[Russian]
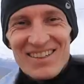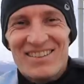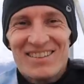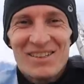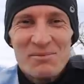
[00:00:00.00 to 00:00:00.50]

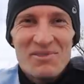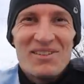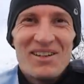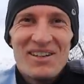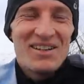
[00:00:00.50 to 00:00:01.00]
Да на...
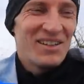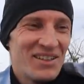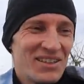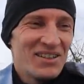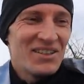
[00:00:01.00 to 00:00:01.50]
Много очень
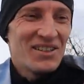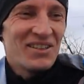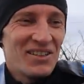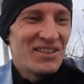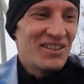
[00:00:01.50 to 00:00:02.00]
повторов
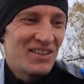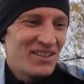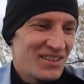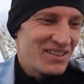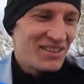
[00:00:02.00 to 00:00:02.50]
ты сегодня сделал.